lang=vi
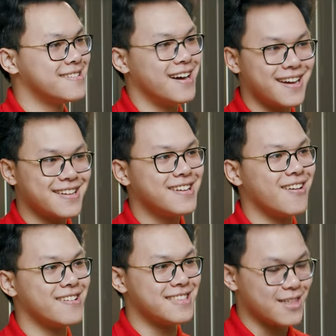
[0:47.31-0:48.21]
Đấy,
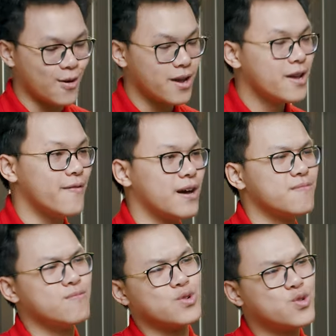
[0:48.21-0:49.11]
là như thế thôi. Và
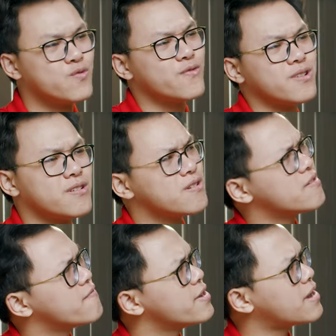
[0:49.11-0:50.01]
một chút
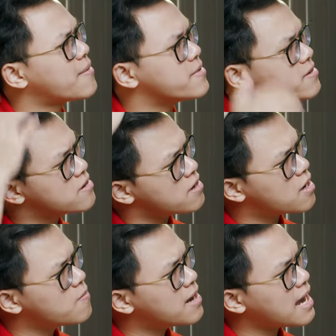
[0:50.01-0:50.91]
với RAM mình như là
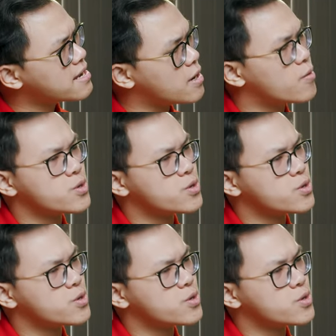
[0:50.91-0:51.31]
không khác nhiều.